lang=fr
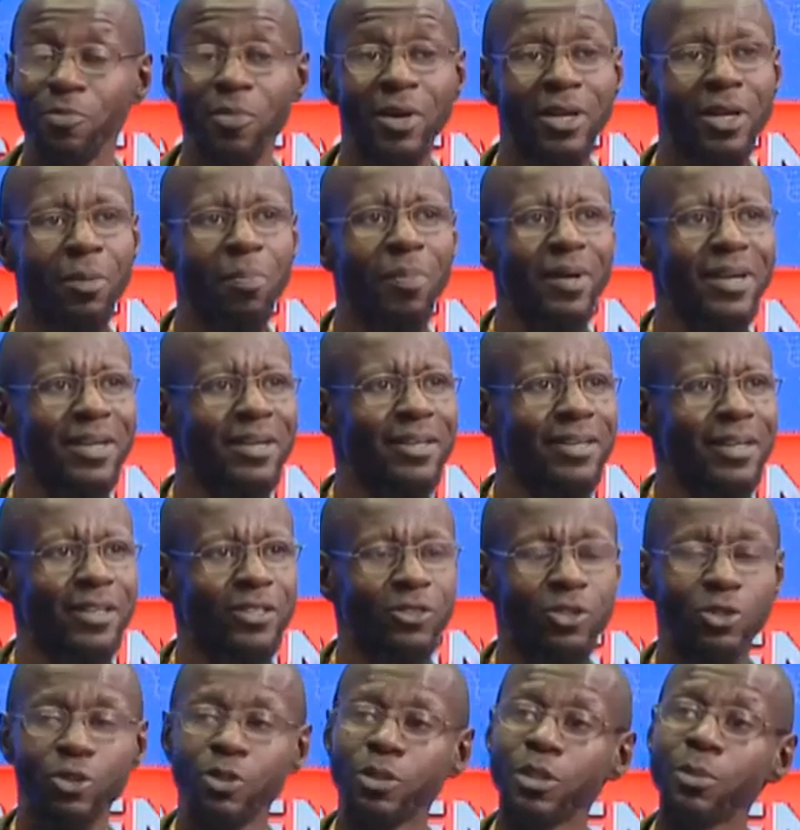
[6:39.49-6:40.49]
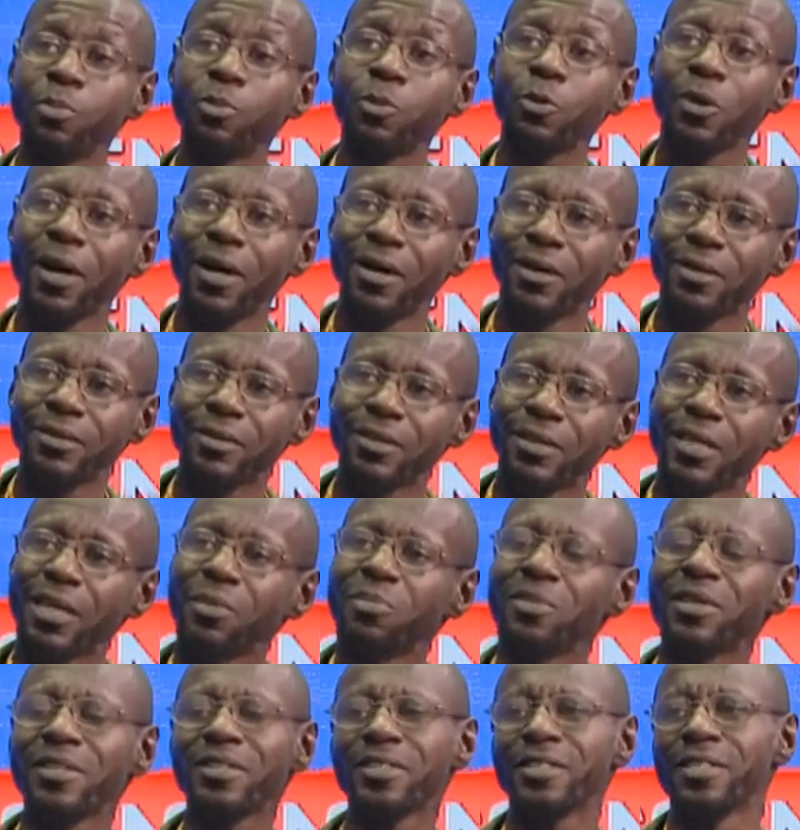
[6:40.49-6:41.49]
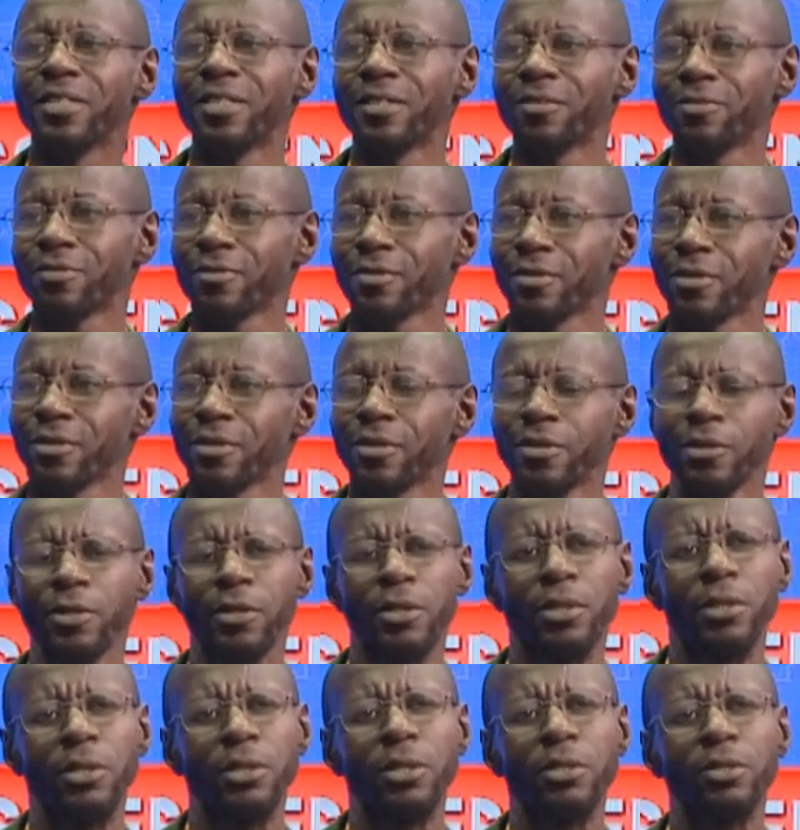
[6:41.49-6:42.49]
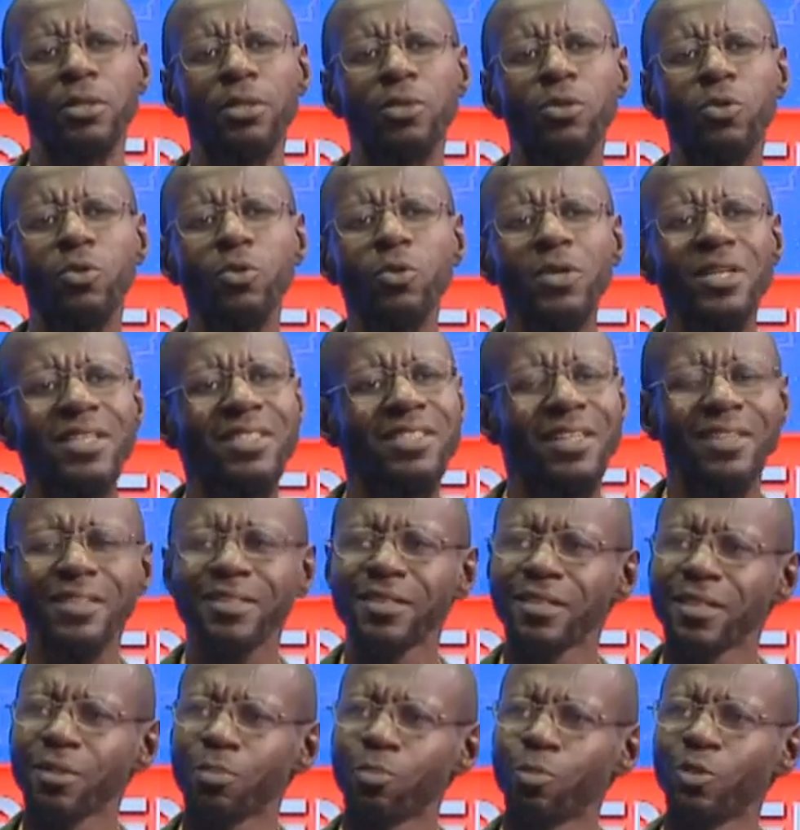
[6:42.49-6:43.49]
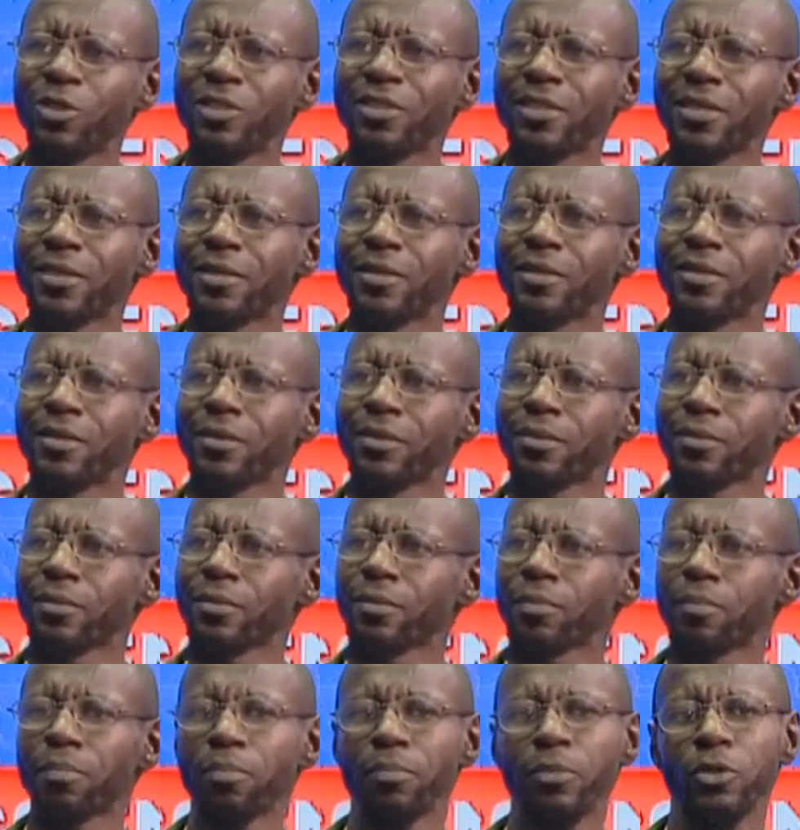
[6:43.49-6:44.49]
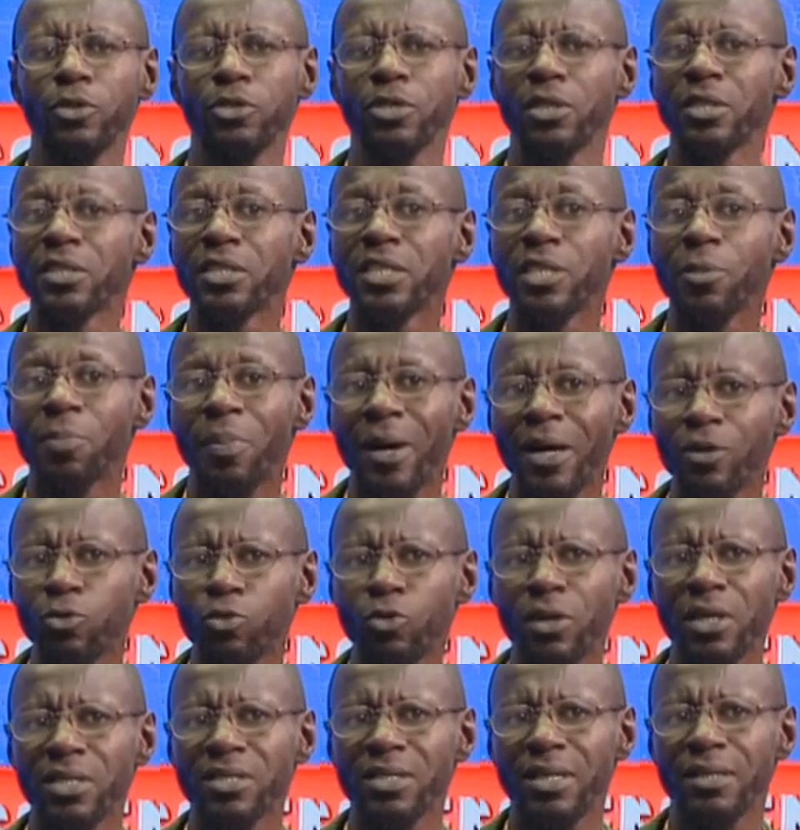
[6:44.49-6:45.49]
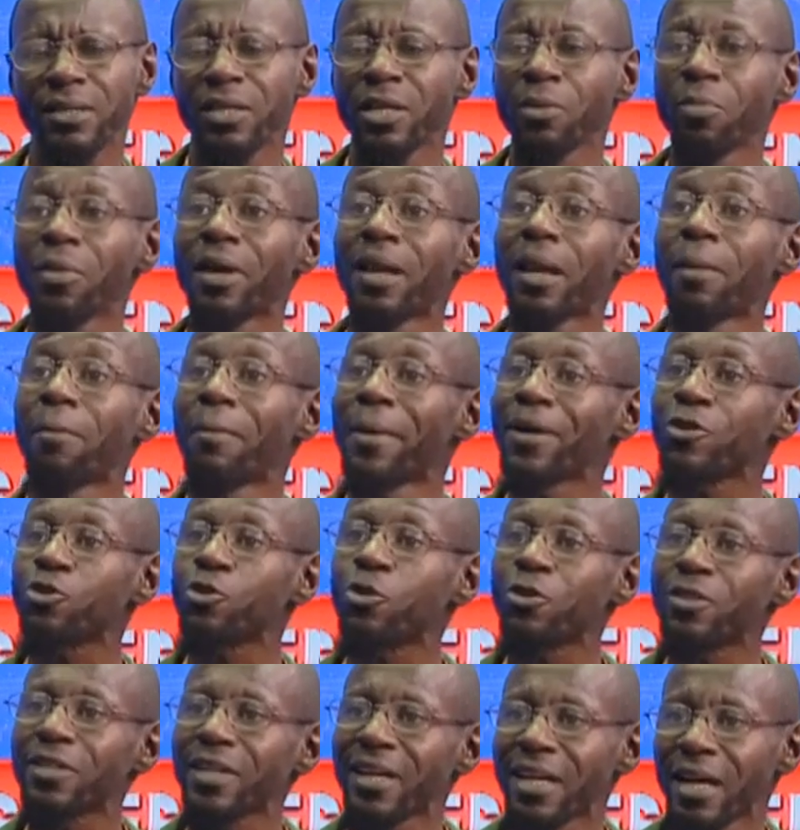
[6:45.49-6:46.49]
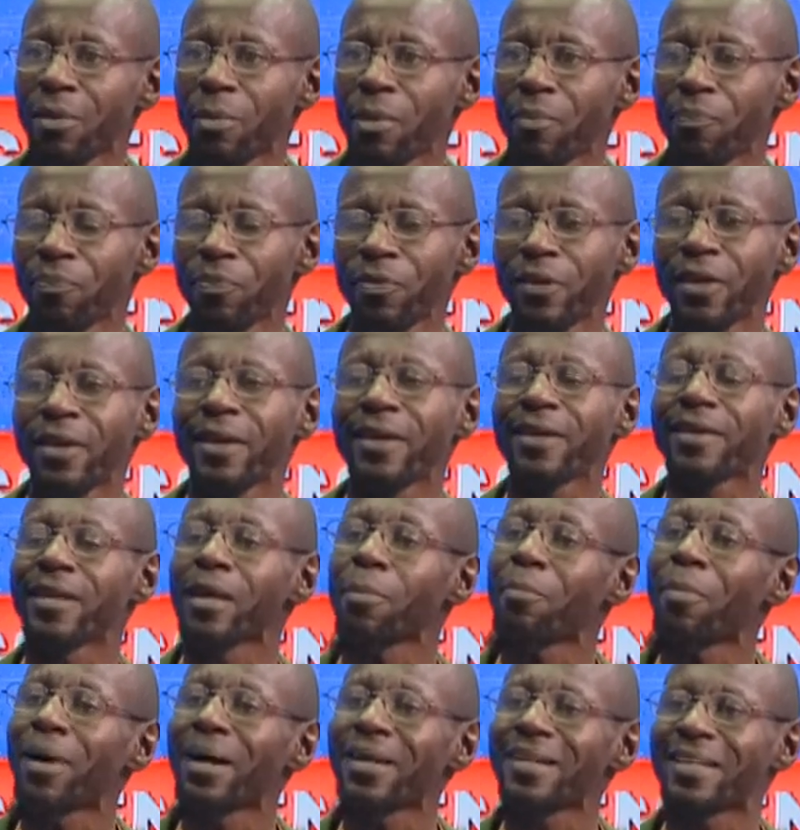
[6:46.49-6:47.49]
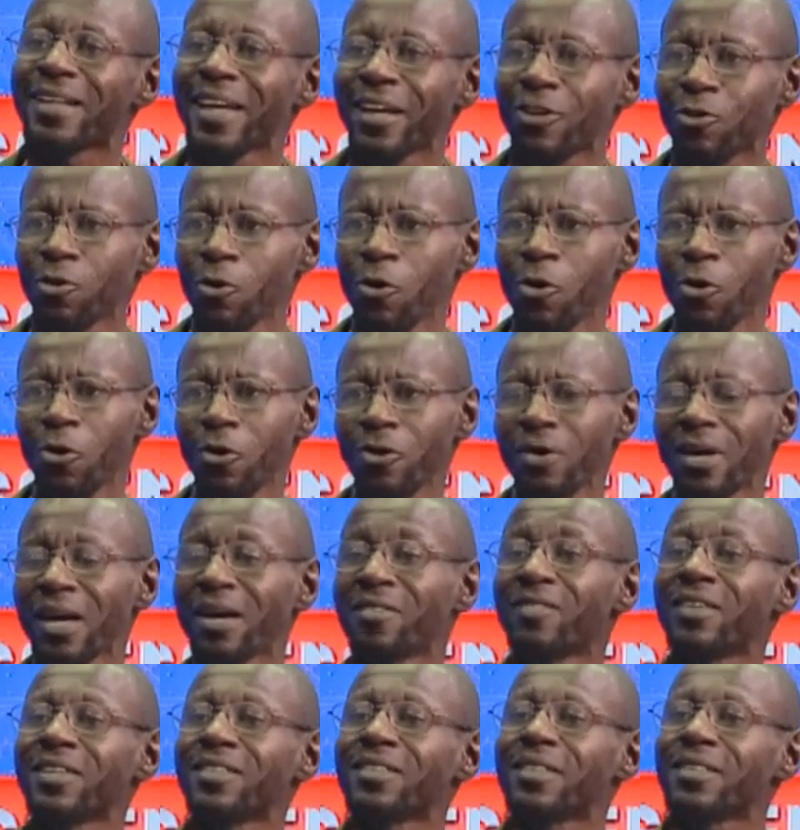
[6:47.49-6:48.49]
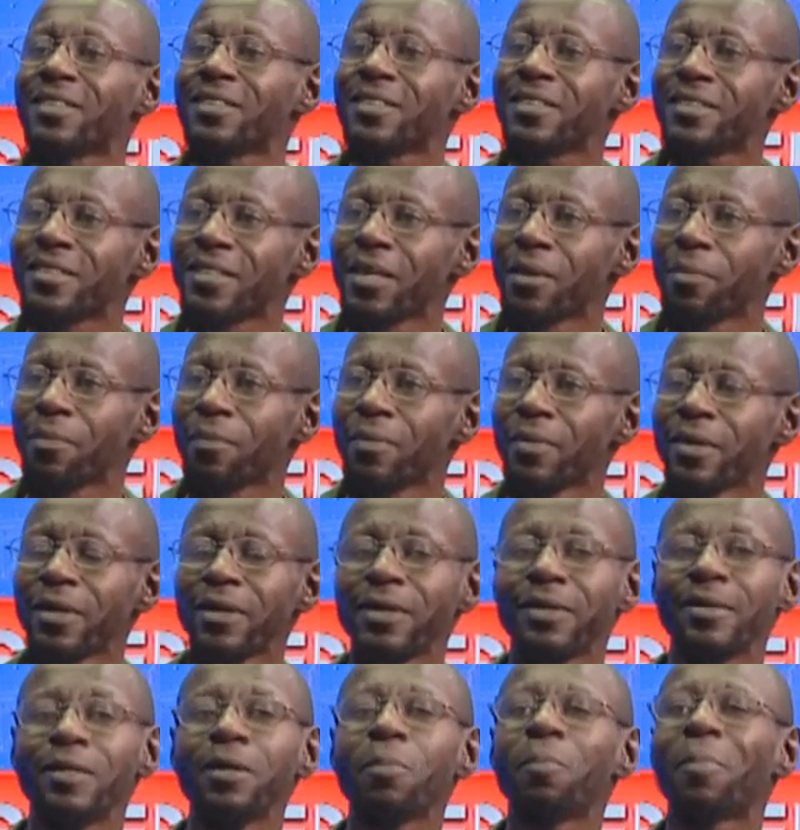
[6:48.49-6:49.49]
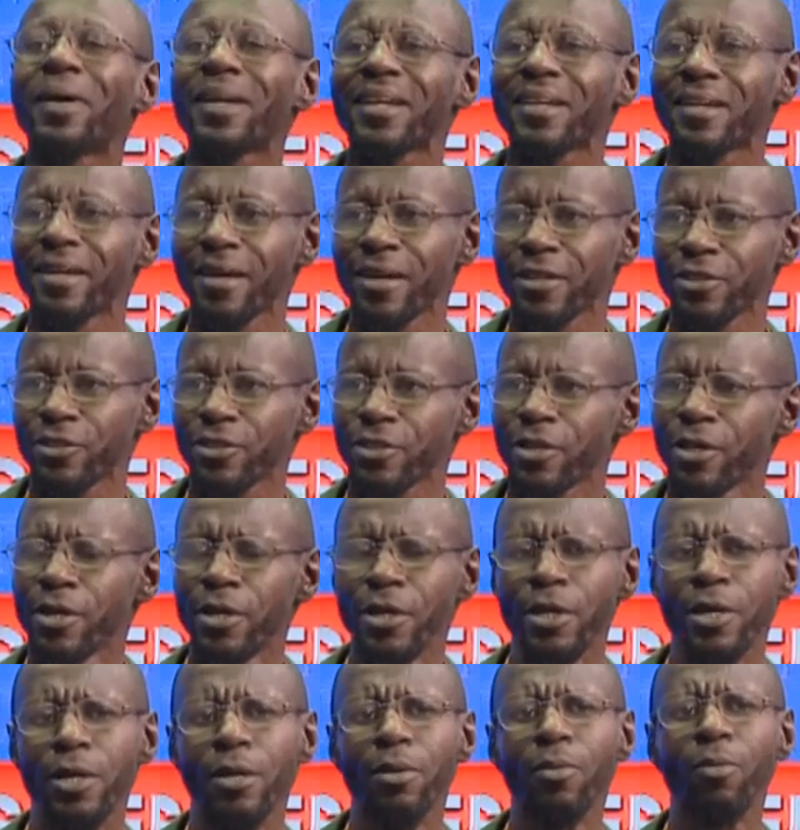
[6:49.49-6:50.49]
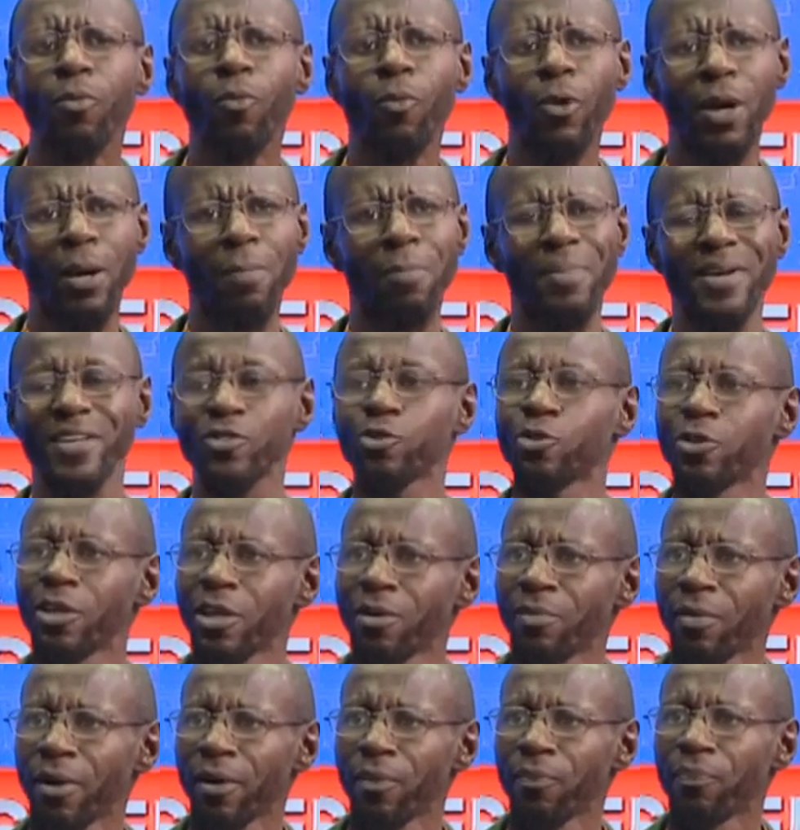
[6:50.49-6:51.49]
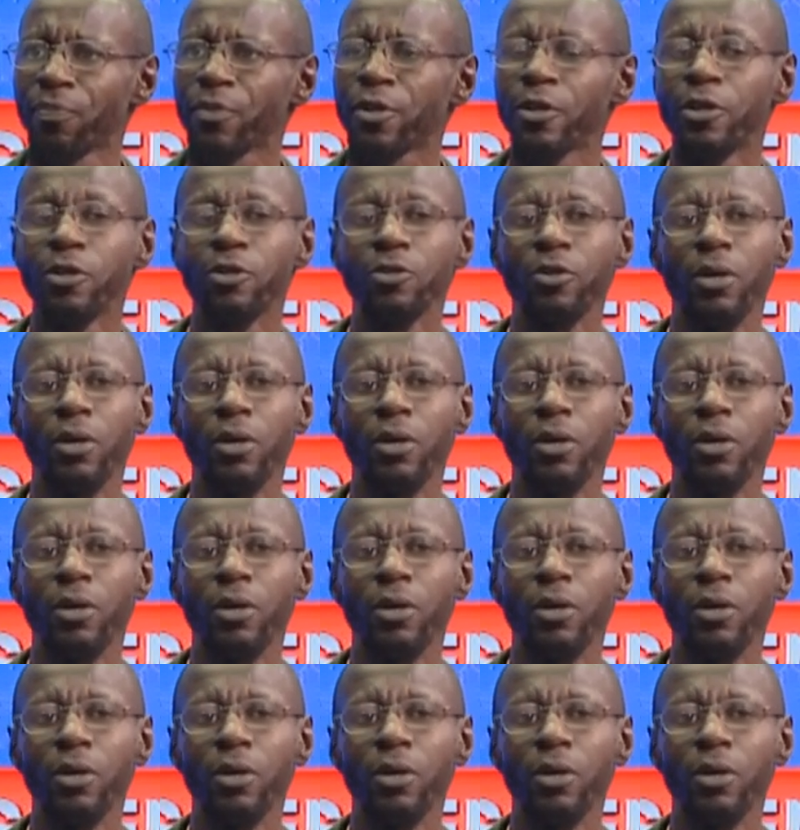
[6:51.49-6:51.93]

Mais le parrainage, depuis 2019, tous les acteurs politiques, je ne dis pas tous les acteurs, mais la majorité quand même, n'est pas d'accord avec ce système de parrainage. Moi, personnellement,